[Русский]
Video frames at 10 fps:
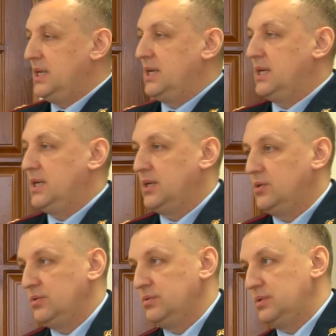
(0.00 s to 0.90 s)

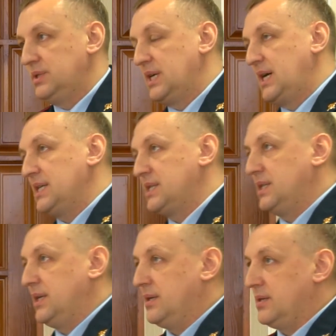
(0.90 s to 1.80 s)
Э,
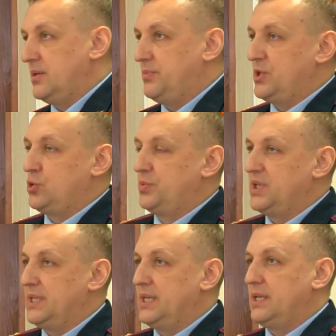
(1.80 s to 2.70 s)
доказана э,
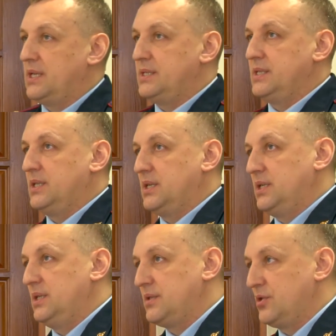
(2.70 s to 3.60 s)
преступная деятельность
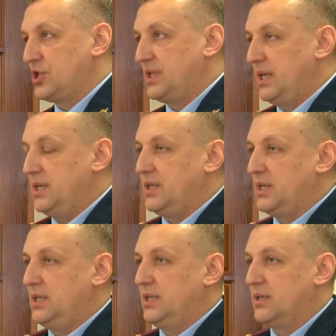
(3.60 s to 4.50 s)
этих
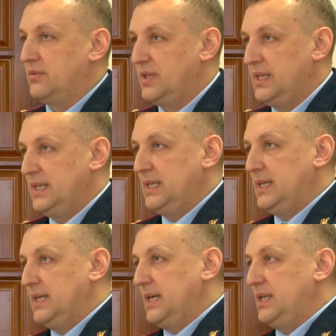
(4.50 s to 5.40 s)
несовершеннолетних лидеров.
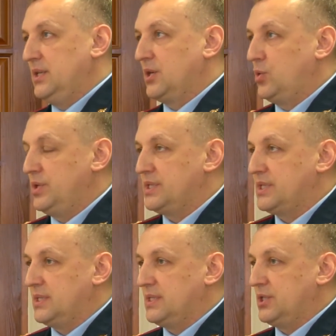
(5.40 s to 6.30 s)
Они
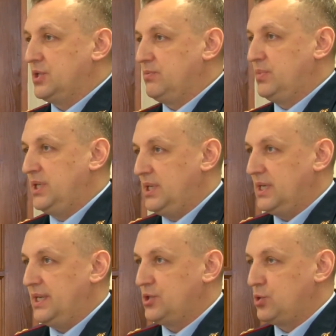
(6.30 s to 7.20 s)
находятся, значит,
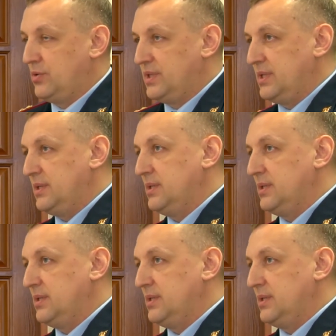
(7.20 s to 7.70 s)
были арестованы.